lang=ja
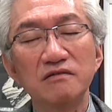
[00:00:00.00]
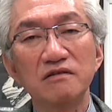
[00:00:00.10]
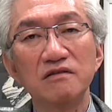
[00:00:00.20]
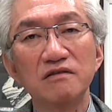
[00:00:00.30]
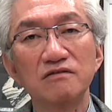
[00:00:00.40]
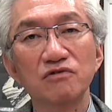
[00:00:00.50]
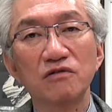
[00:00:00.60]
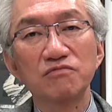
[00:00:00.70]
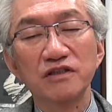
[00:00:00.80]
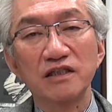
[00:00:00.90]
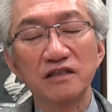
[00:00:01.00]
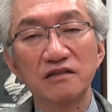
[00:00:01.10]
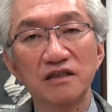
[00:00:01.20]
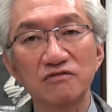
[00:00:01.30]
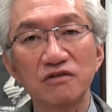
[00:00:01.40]
でトランプさん
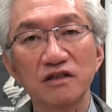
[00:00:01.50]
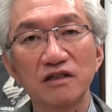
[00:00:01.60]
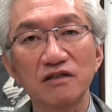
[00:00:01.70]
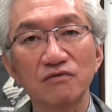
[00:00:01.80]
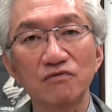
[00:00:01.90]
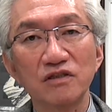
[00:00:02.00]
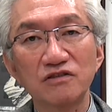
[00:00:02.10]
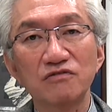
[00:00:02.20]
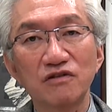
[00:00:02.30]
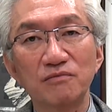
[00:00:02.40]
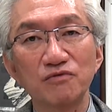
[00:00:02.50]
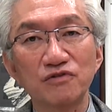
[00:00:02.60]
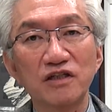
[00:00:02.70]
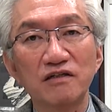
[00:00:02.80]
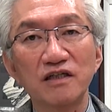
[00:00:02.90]
変な人だからこんな人とはもう
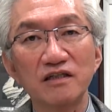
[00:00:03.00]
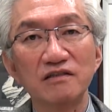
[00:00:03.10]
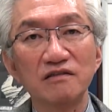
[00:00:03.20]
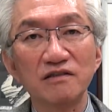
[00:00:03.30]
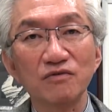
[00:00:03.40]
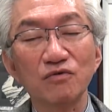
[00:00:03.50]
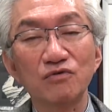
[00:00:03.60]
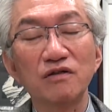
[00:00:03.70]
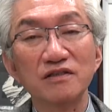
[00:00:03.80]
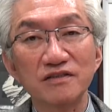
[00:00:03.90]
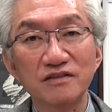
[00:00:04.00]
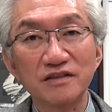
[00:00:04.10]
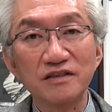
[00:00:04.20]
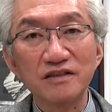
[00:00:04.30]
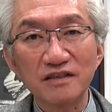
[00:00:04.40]
付き合わないなんてことはです
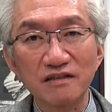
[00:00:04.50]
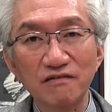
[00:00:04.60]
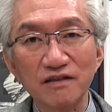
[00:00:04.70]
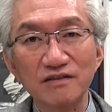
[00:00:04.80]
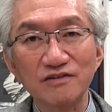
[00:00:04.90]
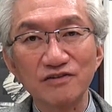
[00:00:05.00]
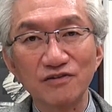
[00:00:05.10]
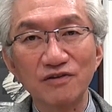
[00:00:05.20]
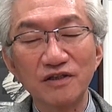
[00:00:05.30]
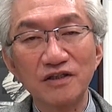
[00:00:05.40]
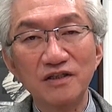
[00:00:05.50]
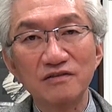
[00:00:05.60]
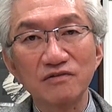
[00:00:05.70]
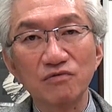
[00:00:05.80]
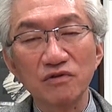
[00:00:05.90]
ねできないわけですよ。
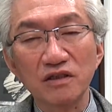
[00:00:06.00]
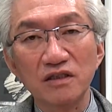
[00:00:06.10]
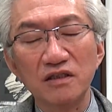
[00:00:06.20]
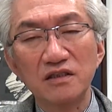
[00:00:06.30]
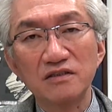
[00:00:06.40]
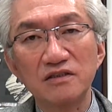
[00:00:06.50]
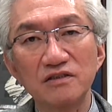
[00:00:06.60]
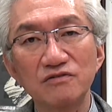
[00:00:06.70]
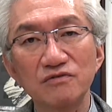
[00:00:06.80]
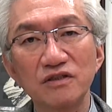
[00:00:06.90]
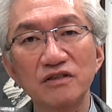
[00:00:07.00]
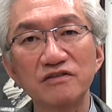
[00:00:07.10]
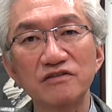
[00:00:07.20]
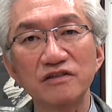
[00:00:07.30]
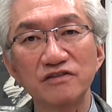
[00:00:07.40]
でこれが政治の
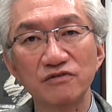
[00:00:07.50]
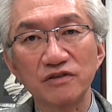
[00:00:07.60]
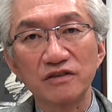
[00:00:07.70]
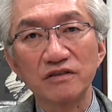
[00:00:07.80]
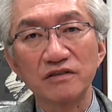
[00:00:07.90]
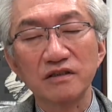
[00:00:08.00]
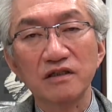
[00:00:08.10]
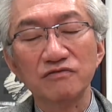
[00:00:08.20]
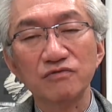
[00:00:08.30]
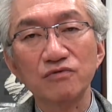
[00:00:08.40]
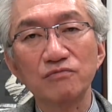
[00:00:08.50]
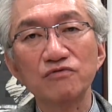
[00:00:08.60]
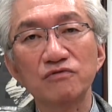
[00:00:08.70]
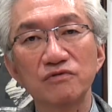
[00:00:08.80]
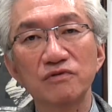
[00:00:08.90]
現実ですよねだからそう
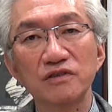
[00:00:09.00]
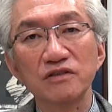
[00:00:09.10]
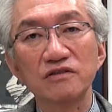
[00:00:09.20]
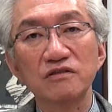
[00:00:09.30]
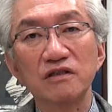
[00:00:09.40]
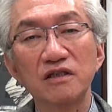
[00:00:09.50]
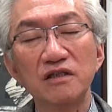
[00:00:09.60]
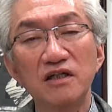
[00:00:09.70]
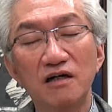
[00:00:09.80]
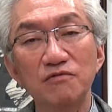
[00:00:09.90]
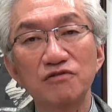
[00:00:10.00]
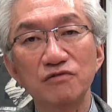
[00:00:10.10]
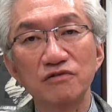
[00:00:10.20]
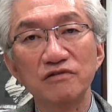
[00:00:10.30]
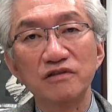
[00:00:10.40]
思うと私は安倍
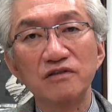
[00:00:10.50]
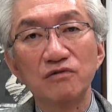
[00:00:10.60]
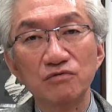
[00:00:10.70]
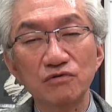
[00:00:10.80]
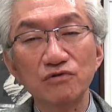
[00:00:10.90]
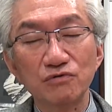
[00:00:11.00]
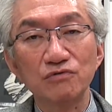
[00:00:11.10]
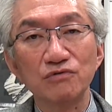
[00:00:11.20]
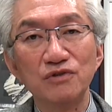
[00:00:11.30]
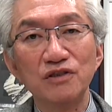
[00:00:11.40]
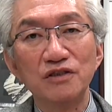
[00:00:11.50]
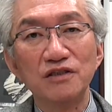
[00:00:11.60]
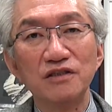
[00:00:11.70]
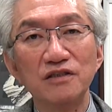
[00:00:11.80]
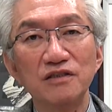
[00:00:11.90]
総理本当によく、
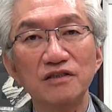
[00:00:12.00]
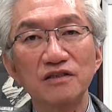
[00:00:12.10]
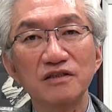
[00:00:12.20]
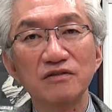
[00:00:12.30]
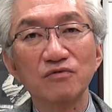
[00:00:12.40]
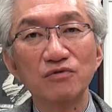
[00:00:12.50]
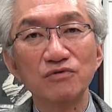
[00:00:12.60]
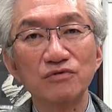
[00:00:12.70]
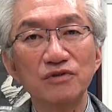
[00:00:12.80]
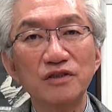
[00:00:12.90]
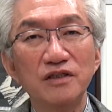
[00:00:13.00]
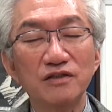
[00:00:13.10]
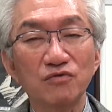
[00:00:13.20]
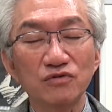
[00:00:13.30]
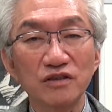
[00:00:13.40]
えー、こう
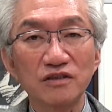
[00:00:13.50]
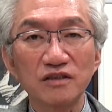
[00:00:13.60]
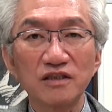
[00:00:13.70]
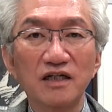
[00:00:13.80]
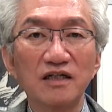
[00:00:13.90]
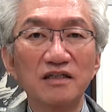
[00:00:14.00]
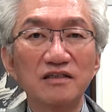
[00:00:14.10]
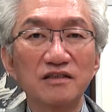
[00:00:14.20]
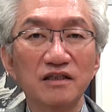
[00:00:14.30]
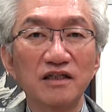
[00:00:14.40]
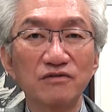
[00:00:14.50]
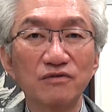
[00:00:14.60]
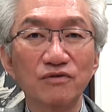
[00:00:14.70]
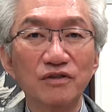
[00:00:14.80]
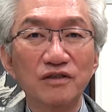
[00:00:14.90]
いう個性的な世
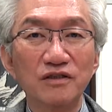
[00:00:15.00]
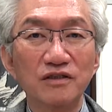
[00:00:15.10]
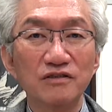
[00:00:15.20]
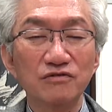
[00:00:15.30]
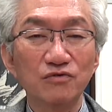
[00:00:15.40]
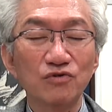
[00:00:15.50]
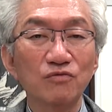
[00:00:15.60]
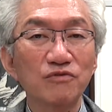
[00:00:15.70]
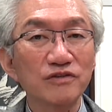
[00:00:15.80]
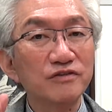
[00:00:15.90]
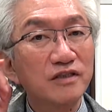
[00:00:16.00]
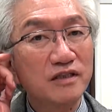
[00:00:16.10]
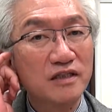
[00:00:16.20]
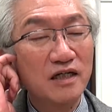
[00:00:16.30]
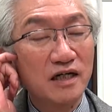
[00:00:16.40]
の、えー、首脳ともです
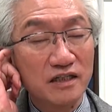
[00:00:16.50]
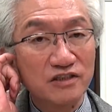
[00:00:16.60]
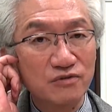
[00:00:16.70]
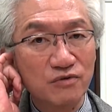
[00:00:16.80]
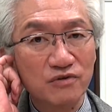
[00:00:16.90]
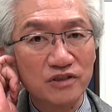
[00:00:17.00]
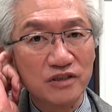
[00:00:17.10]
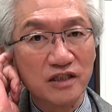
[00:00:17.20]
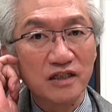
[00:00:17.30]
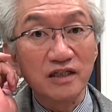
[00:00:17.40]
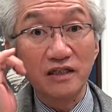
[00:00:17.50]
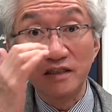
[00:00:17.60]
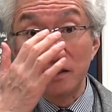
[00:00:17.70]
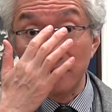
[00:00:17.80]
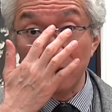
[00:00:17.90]
ね話をしなが
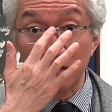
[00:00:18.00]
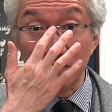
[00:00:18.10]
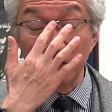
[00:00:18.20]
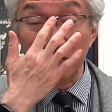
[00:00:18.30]
ら、えー、